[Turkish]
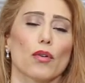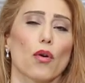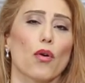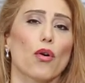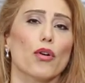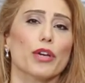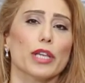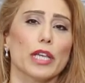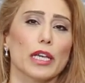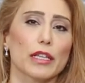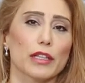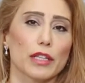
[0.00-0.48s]

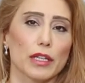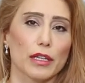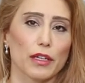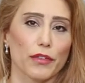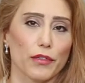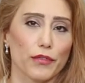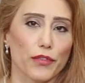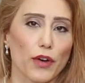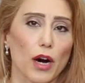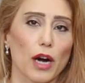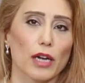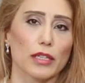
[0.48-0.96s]

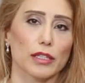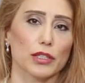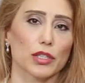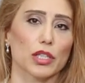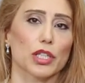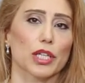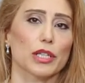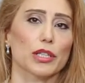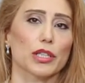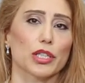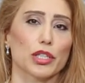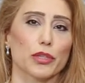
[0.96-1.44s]
17 farklı
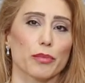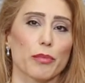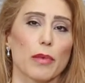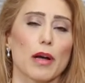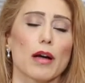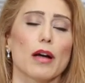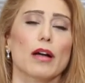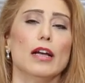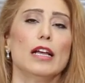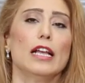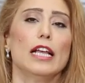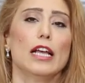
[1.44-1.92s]

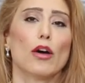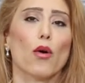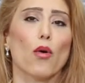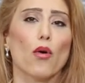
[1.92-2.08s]
çalışma